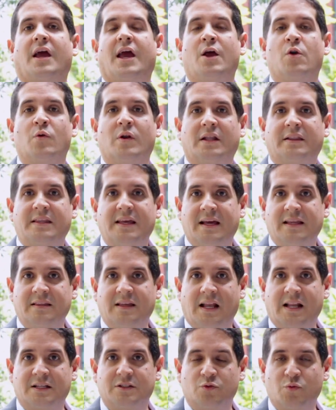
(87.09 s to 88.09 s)
en una
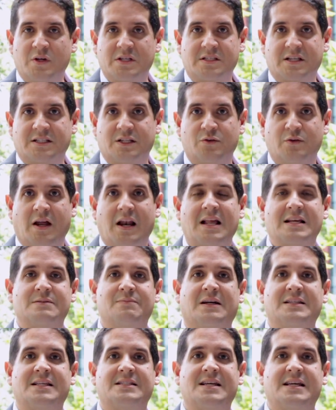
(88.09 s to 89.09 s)
tienda de las nuestras, en una de
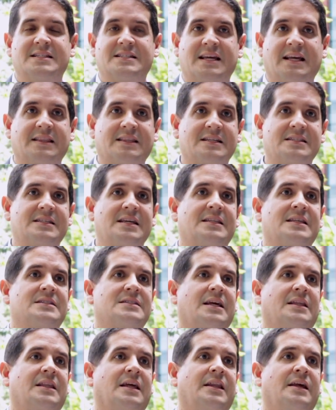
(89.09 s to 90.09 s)
las más de 600
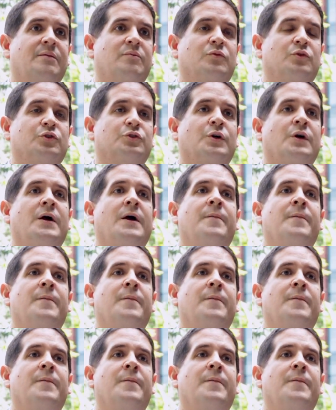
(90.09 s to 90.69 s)
tiendas que tenemos,